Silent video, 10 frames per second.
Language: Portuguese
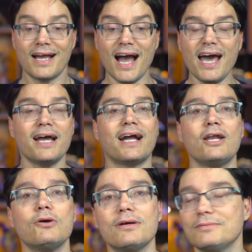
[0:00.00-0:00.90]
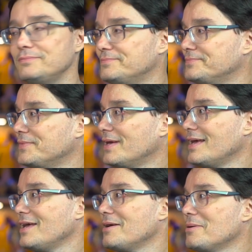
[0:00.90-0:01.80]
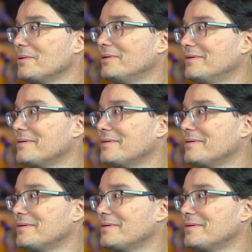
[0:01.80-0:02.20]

cara, cara... É, é, pra ficar mais